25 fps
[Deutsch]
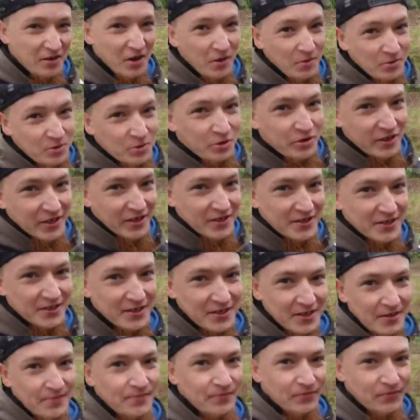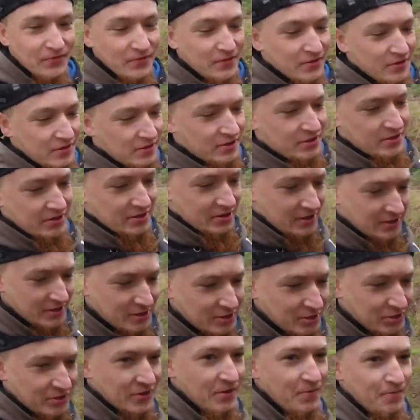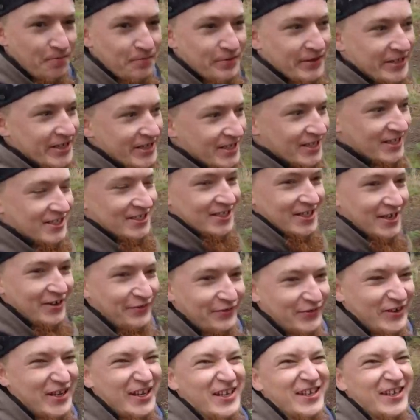um dort ähm, zu dem Biergeschäft